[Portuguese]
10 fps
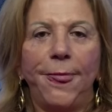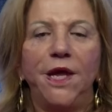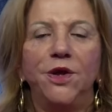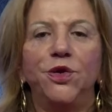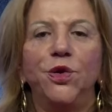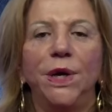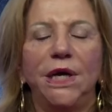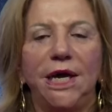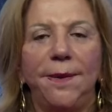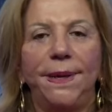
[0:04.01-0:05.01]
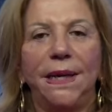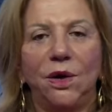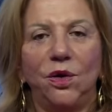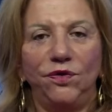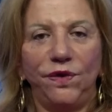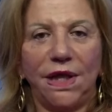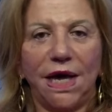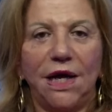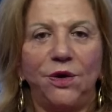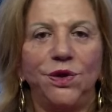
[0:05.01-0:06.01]
e estou aqui para
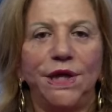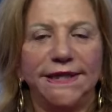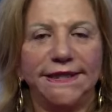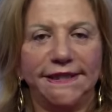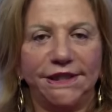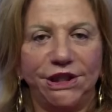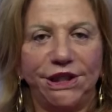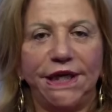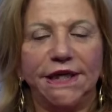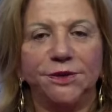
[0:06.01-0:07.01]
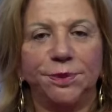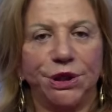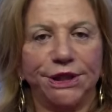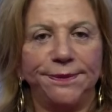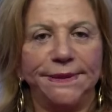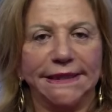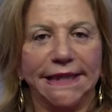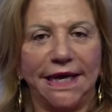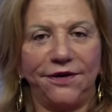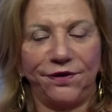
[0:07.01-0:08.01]
convidá-los a assistirem às próximas
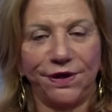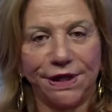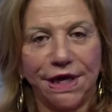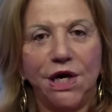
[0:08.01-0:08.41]
lives,